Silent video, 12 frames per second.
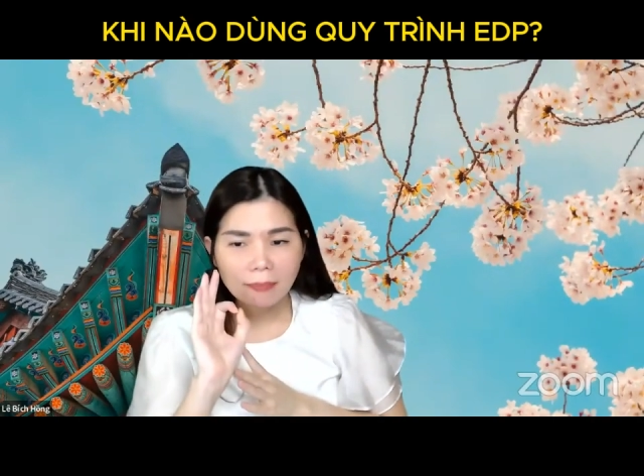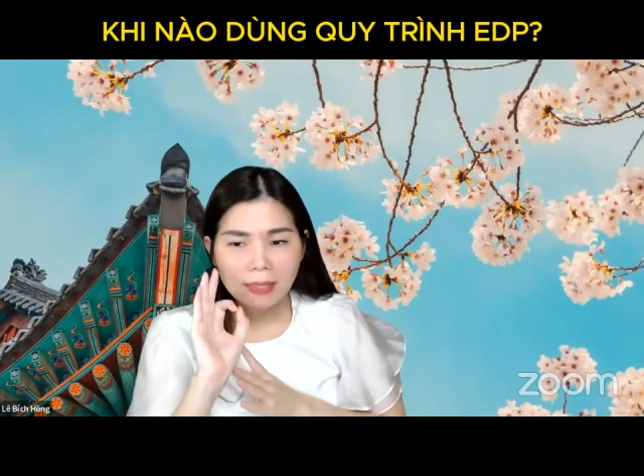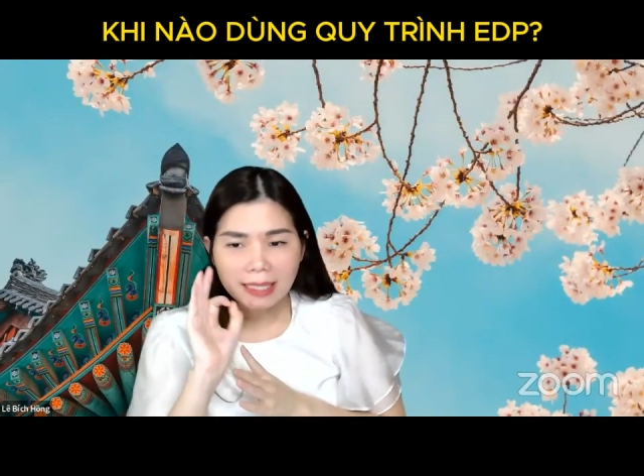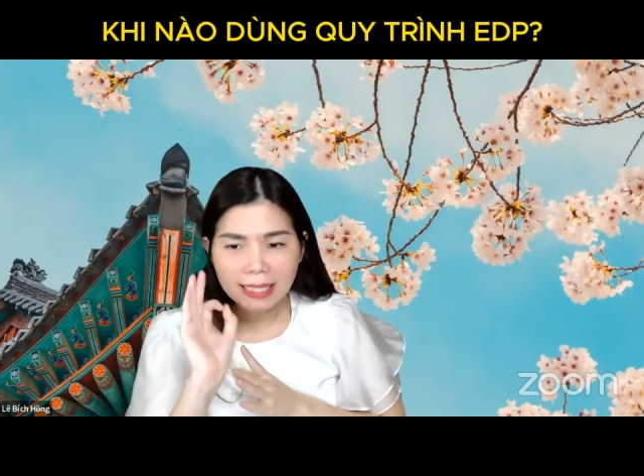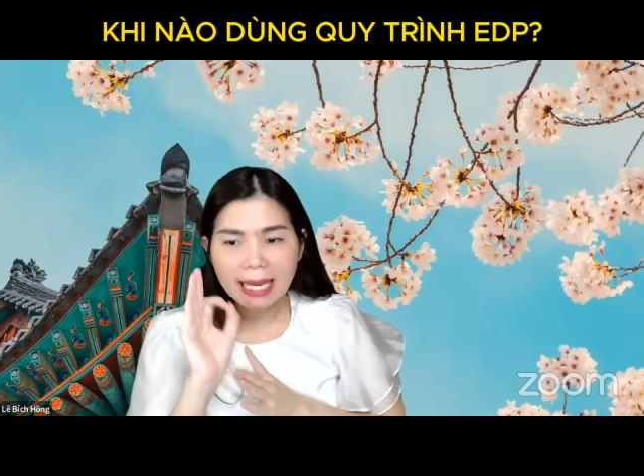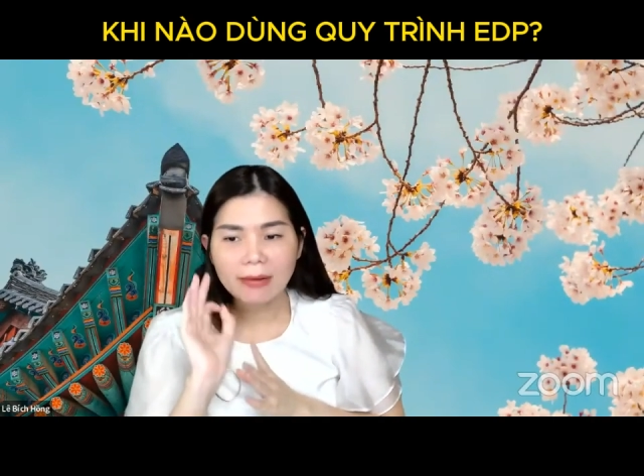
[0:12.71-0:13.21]

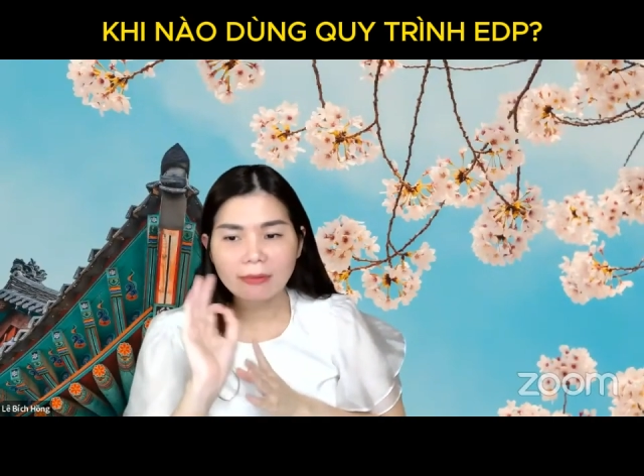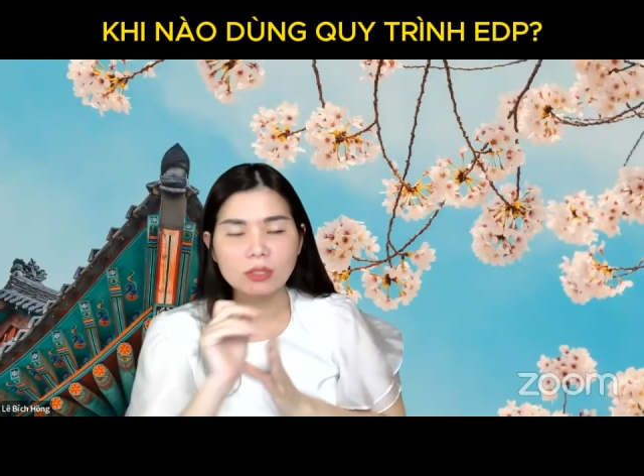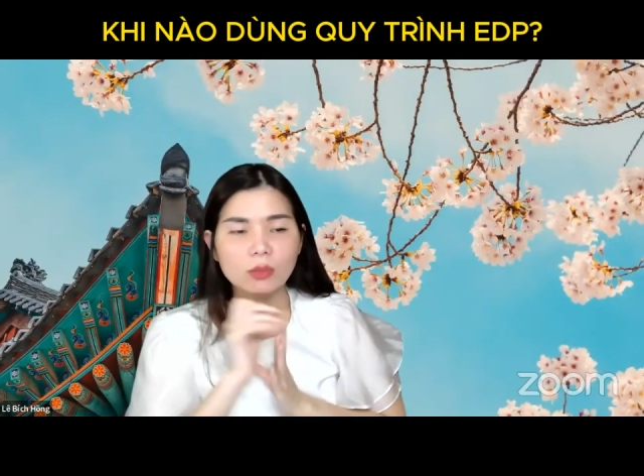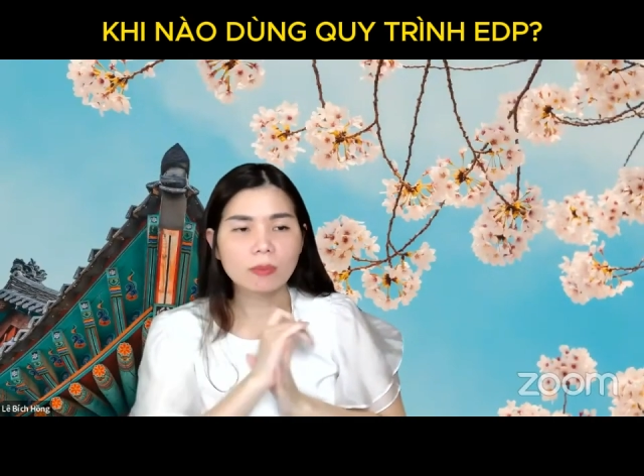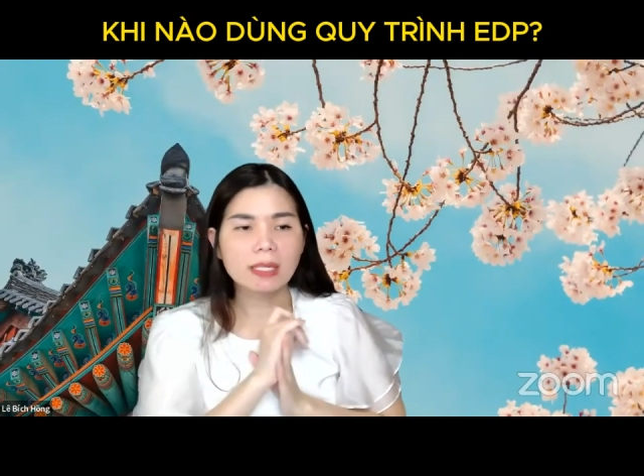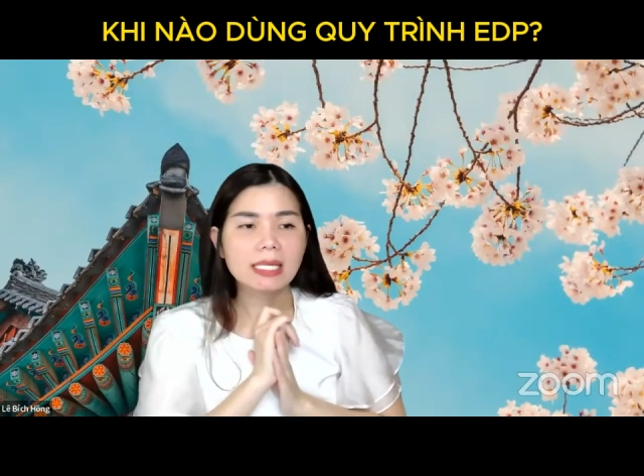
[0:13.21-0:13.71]
Biết khi nào thì
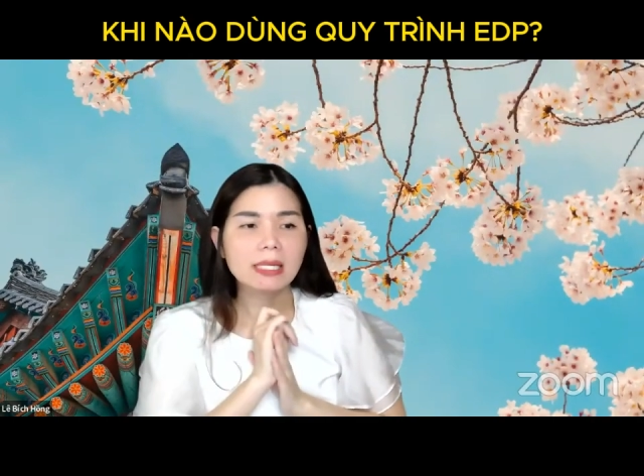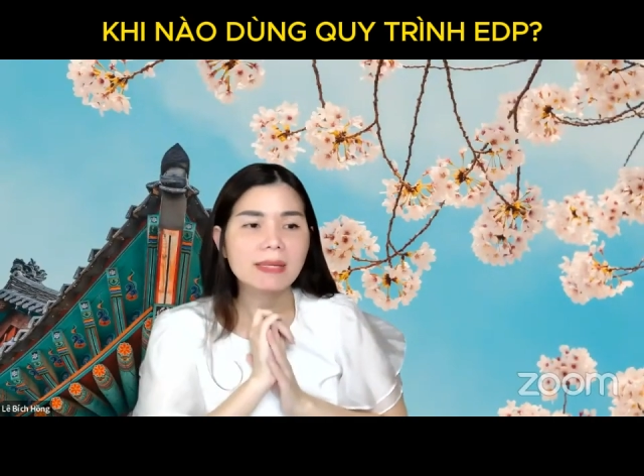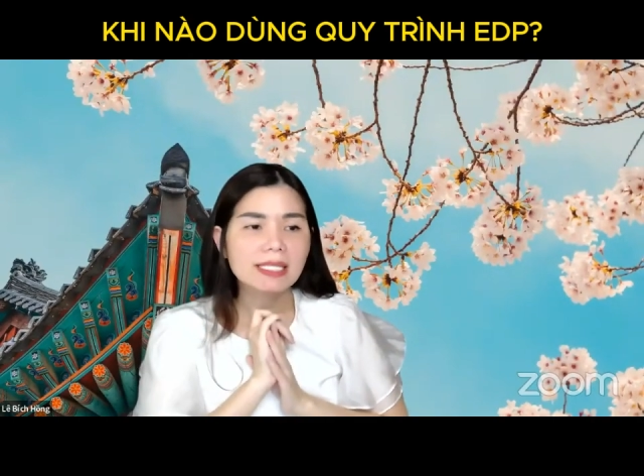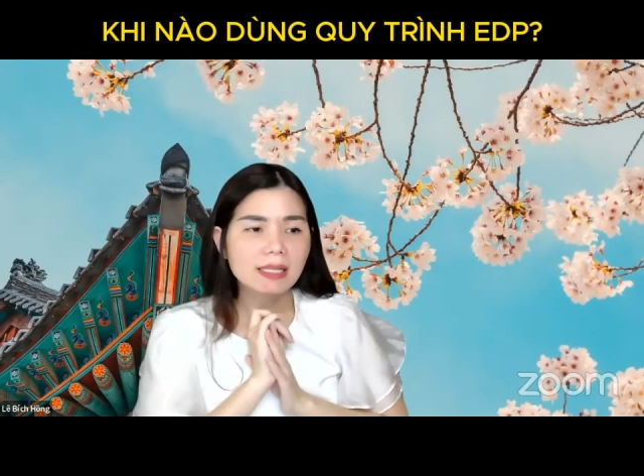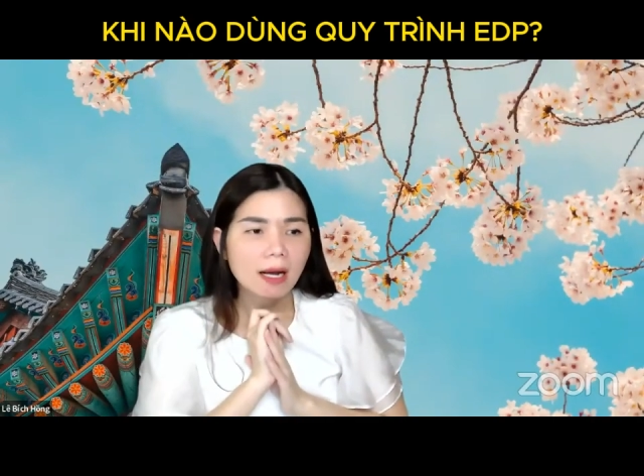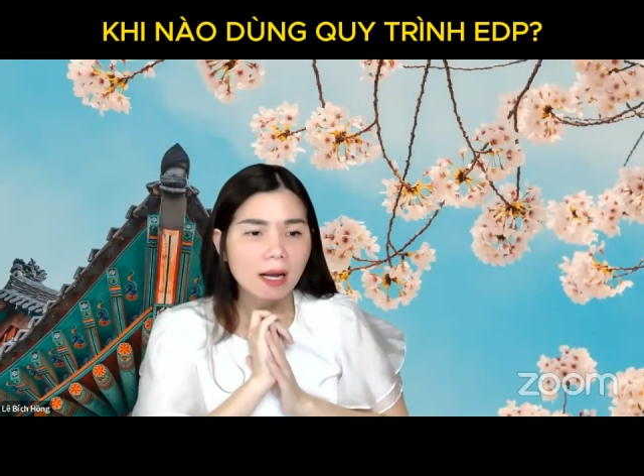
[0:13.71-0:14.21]
dùng e đê
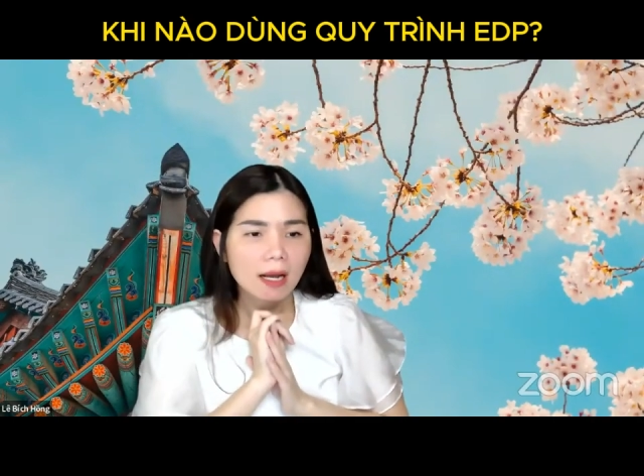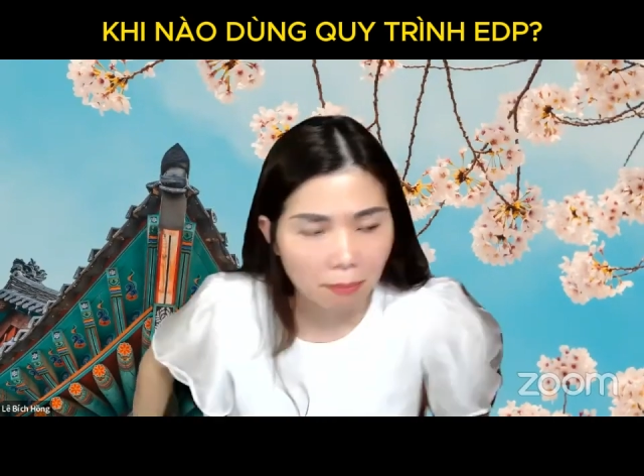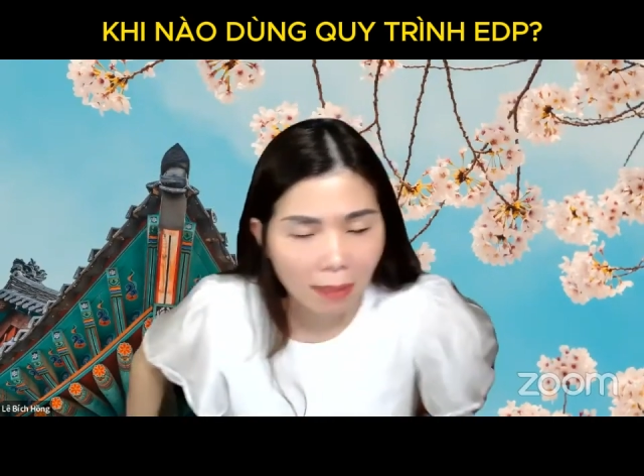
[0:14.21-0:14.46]
pê chưa?